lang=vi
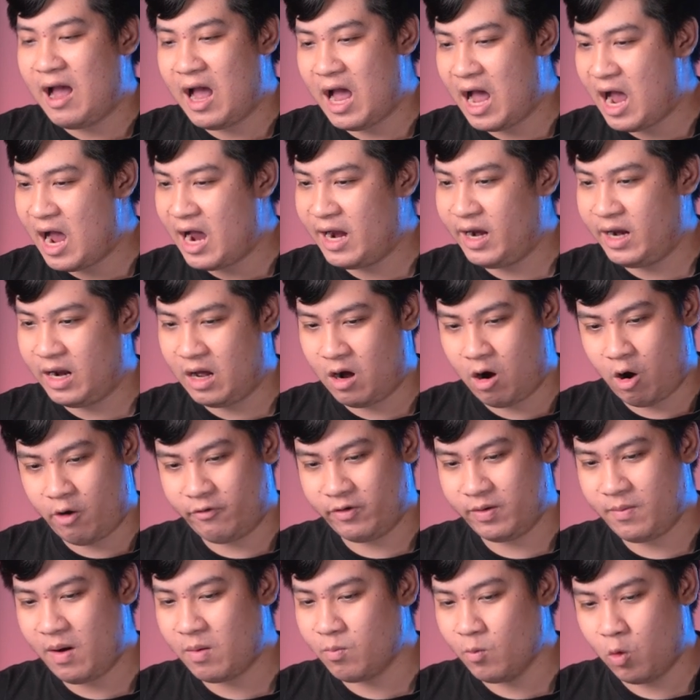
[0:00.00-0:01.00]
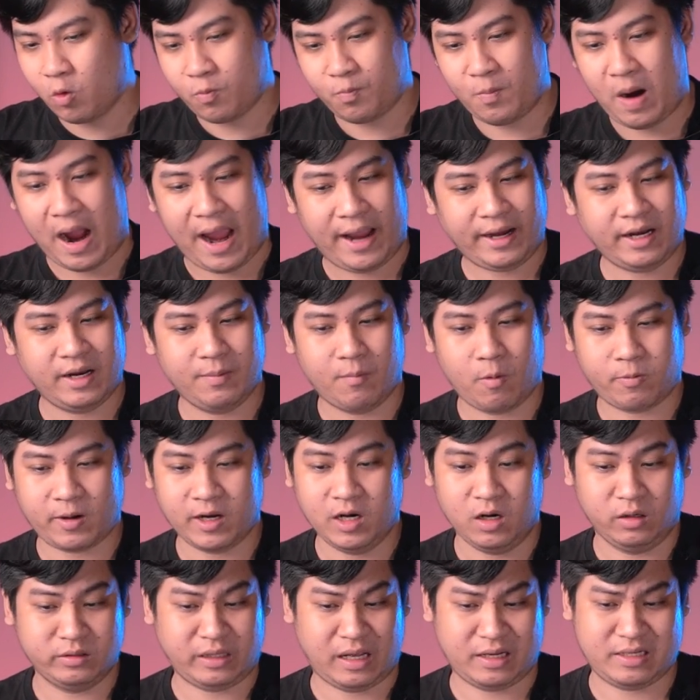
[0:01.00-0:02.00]
hai là họ phải bắt buộc bán đi một
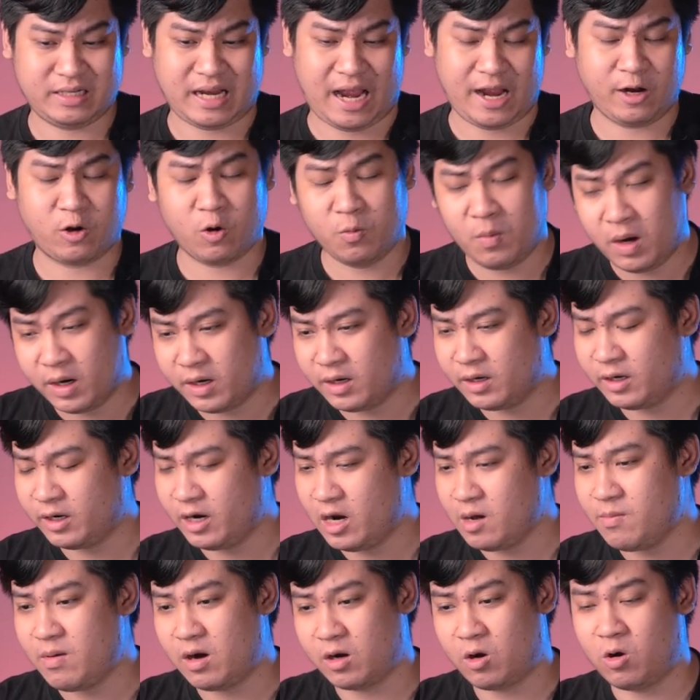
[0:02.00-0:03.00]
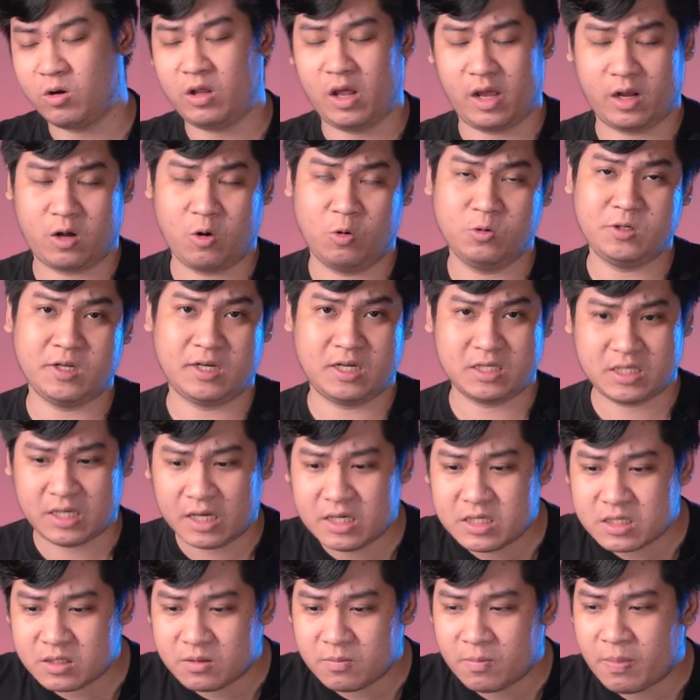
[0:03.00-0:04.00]
cái lượng tài sản của mình để mà có thể cứu
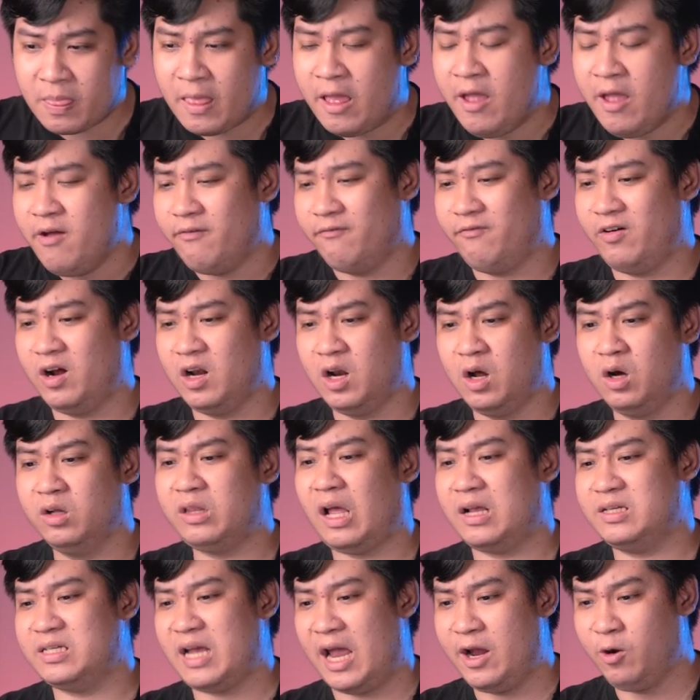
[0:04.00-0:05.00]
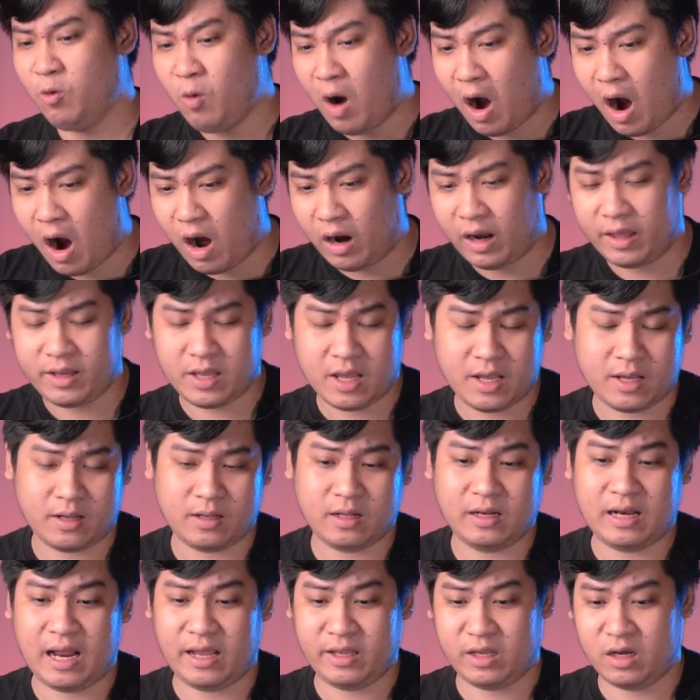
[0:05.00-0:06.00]
Genesis và lượng tài sản của họ là gì
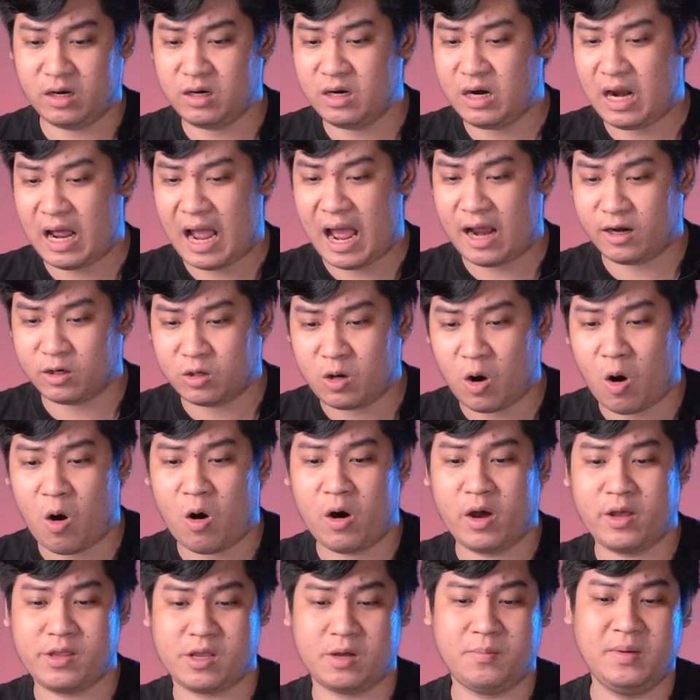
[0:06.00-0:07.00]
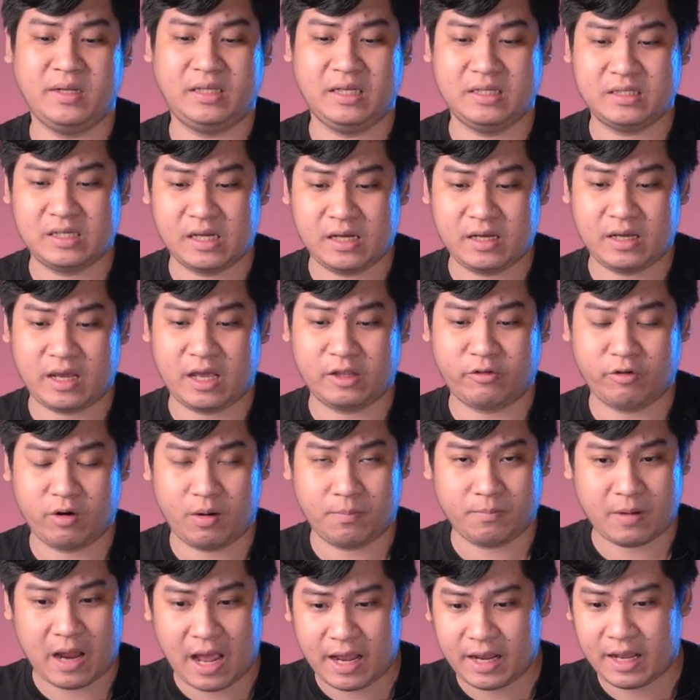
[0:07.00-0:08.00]
là những altcoin những BTC
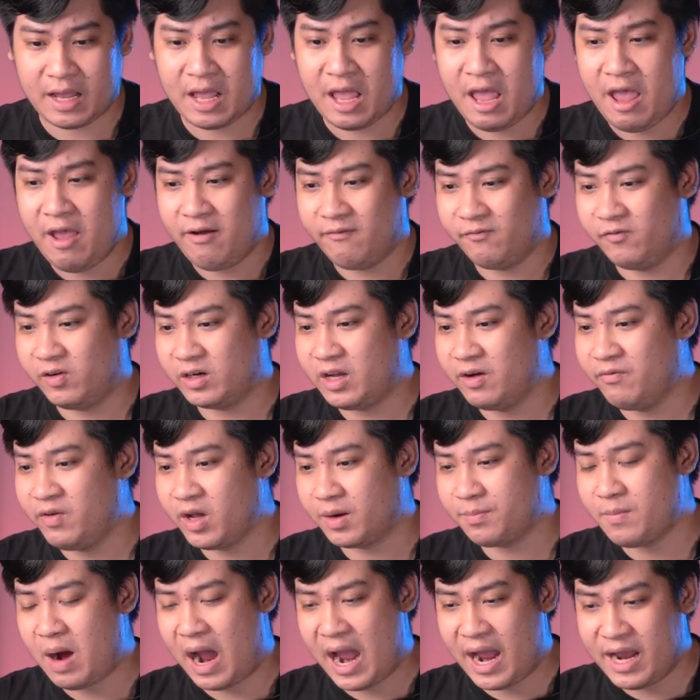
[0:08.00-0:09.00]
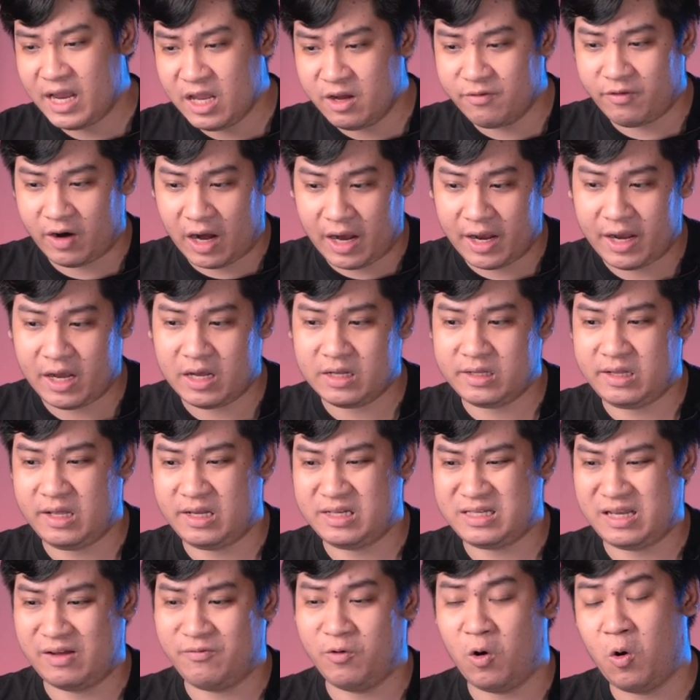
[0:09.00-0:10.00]
Ethereum đây và cái việc bán như vậy á,
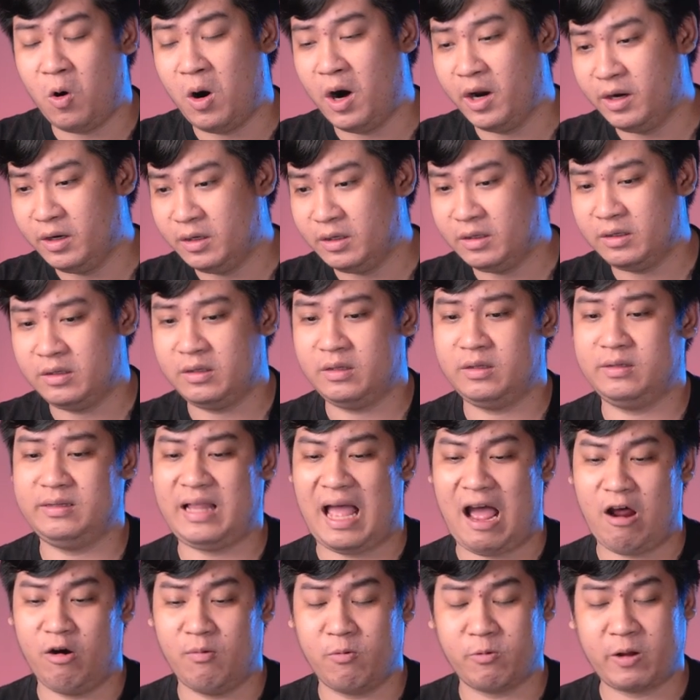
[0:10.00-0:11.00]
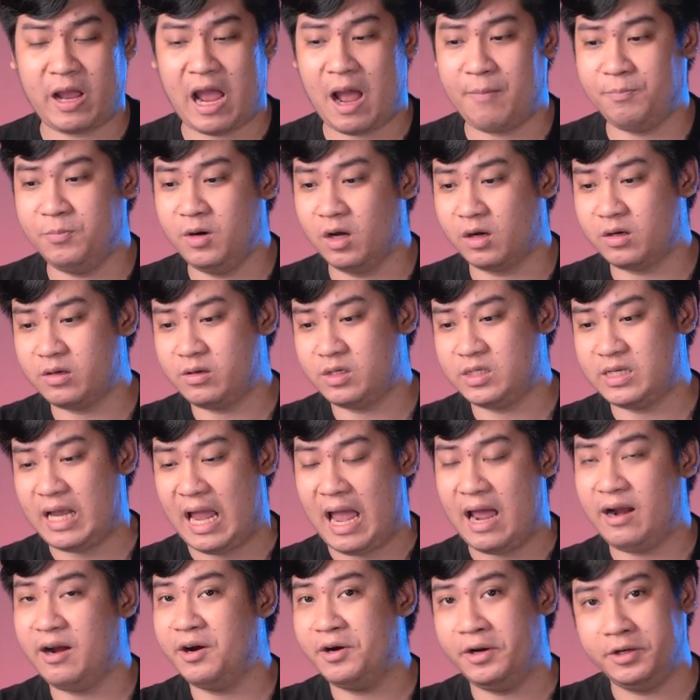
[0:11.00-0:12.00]
thì sẽ vô hình tạo ra một cái áp lực
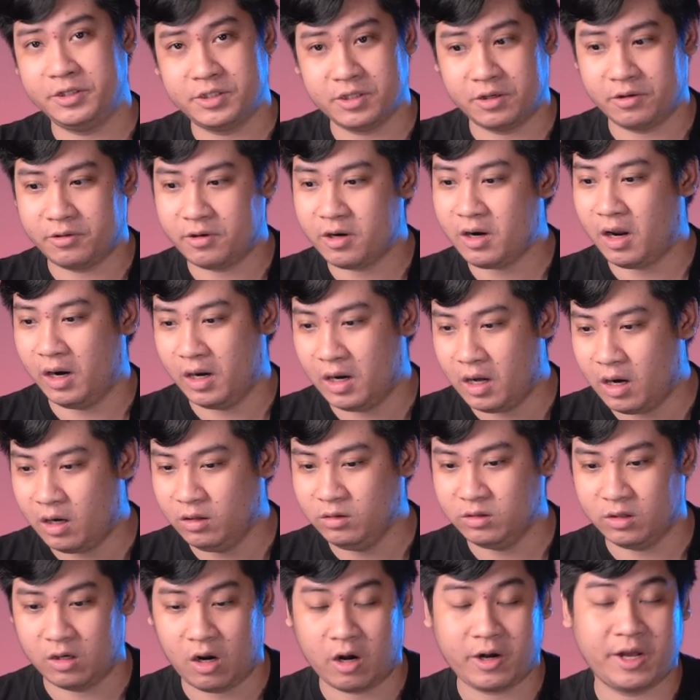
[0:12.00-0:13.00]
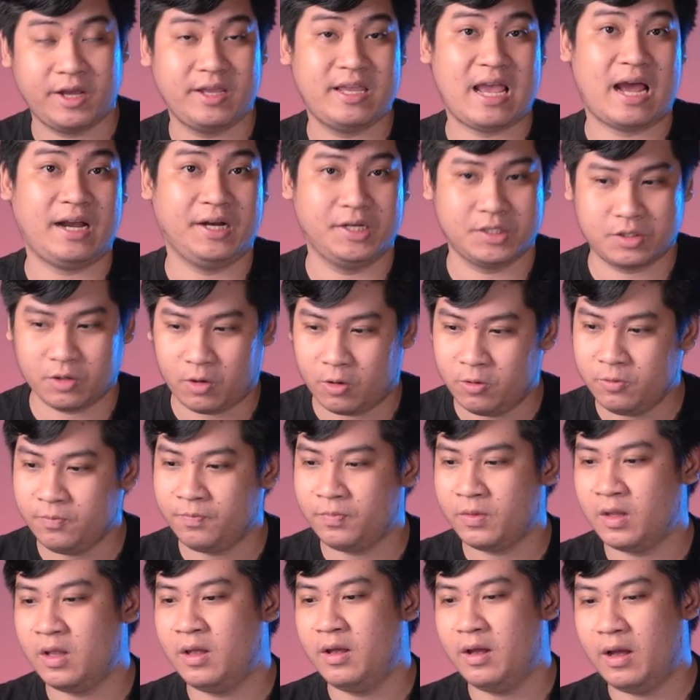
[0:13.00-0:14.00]
xả ra thị trường rất là lớn từ đó khiến giá đi xuống
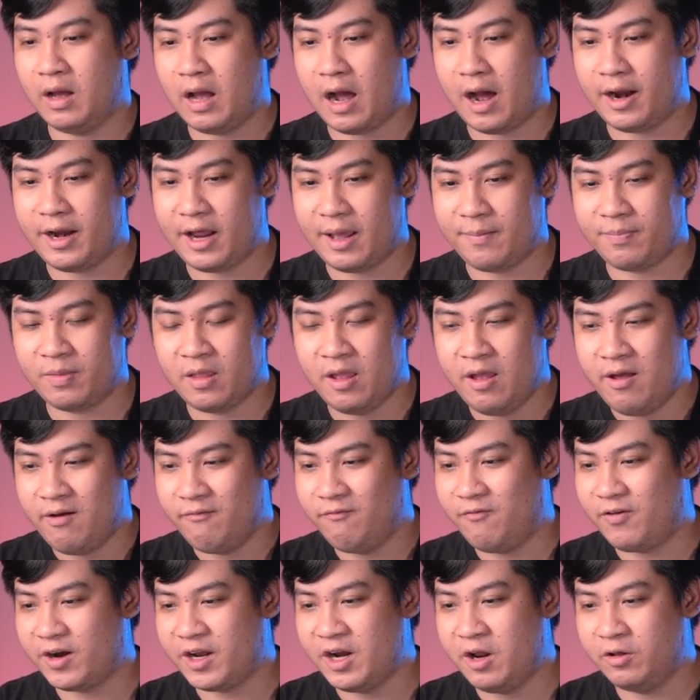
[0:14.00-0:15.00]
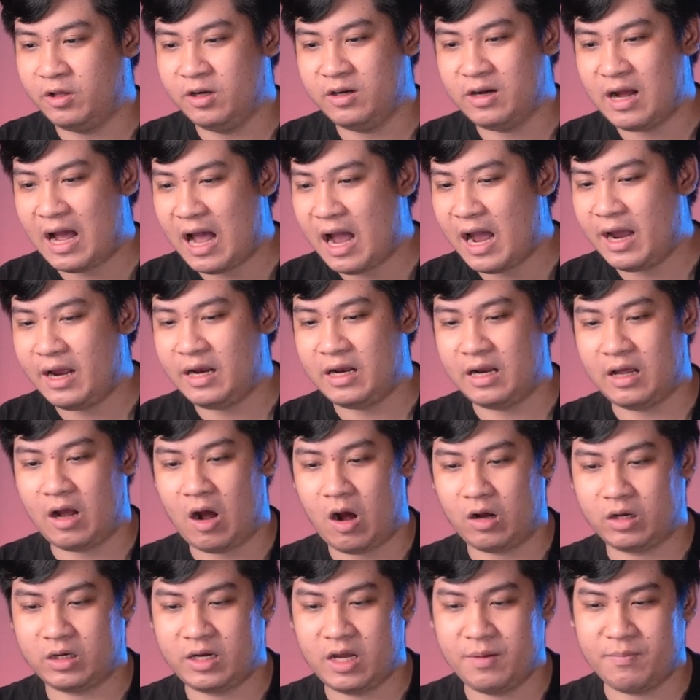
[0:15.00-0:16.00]
ha anh em và cái điều thứ hai là
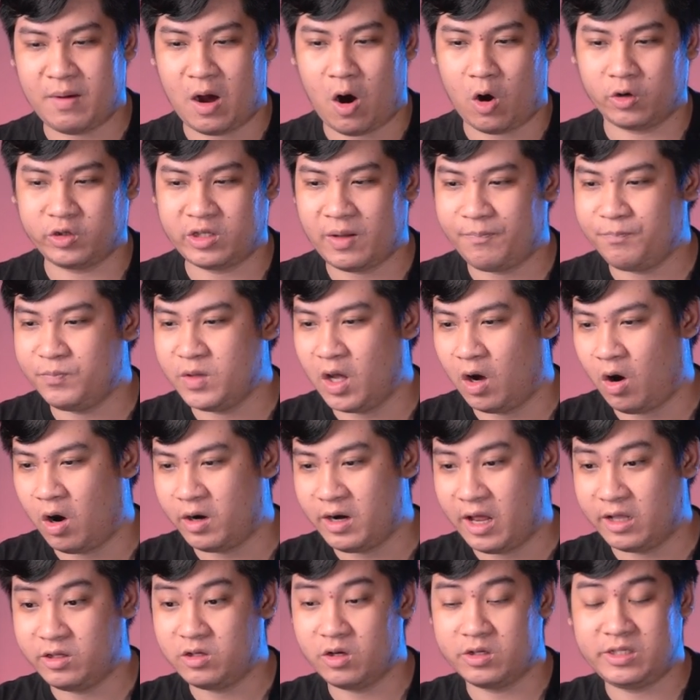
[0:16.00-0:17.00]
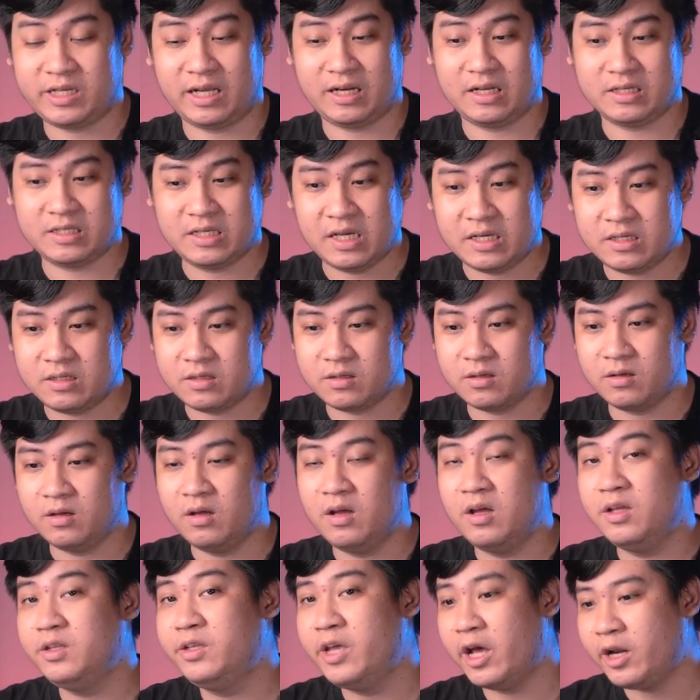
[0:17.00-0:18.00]
họ khi mà họ chấp nhận họ để cho Genesis
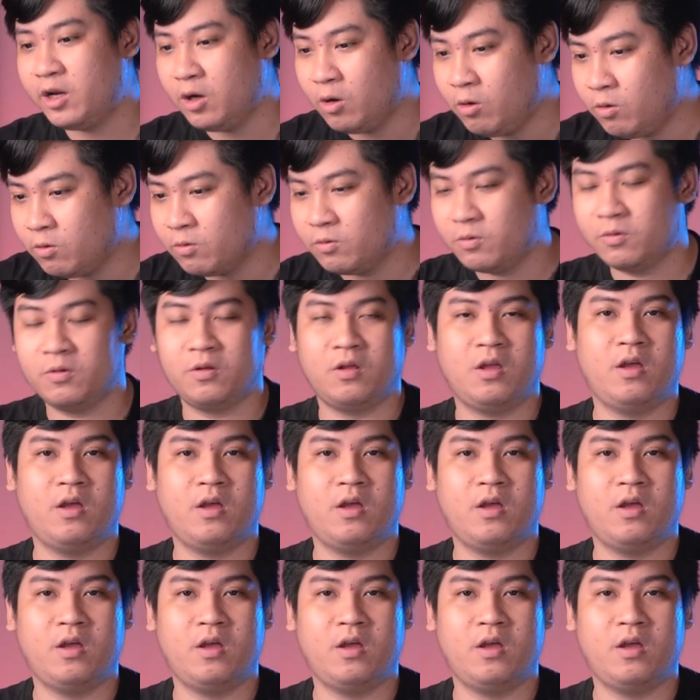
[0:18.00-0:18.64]
chết luôn